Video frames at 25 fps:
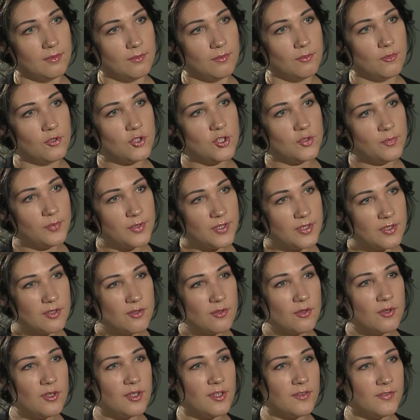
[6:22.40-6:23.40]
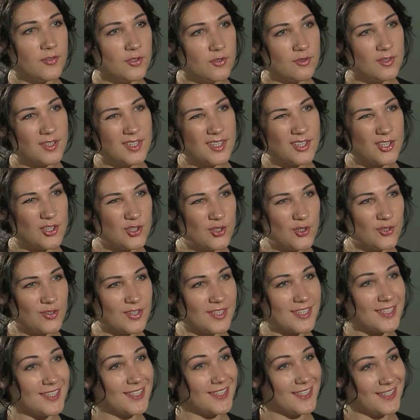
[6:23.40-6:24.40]
Может быть, ну, стоило все-таки
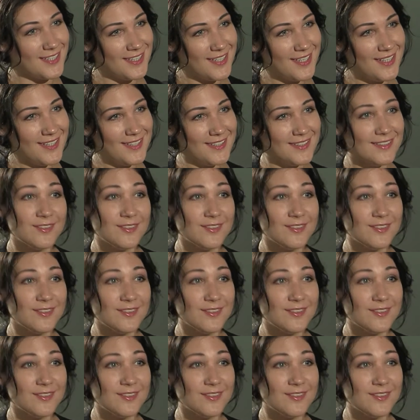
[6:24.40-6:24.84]
что-то сказать.